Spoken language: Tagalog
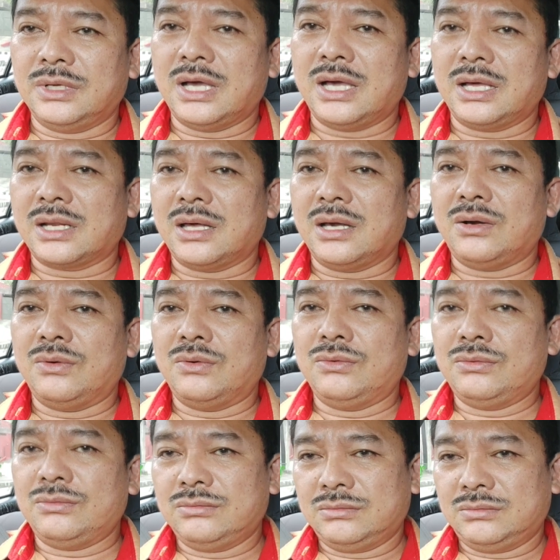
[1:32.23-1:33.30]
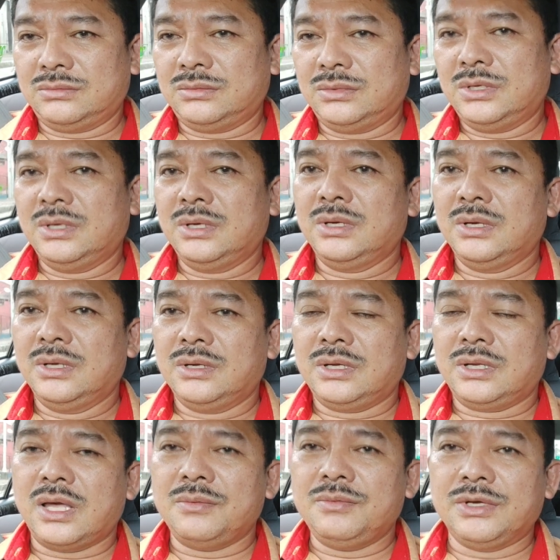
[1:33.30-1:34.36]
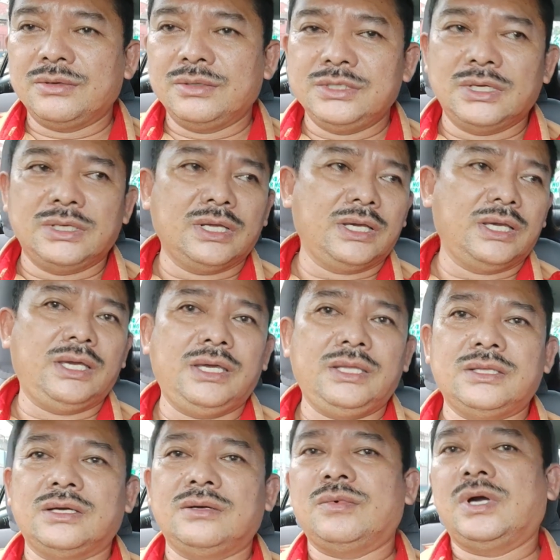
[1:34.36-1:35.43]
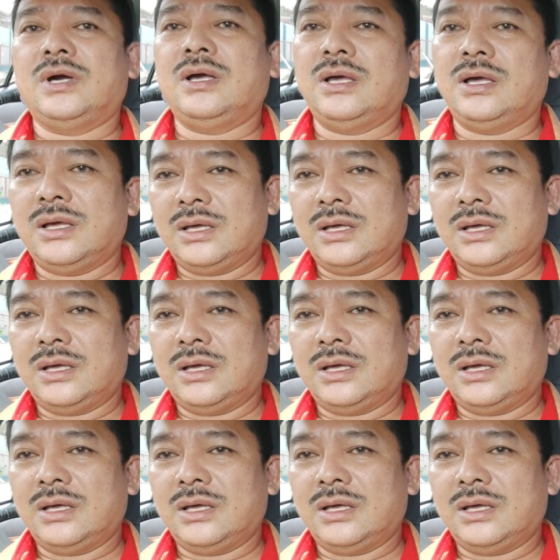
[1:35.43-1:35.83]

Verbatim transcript: araw. Marami ko dyan nakikita mga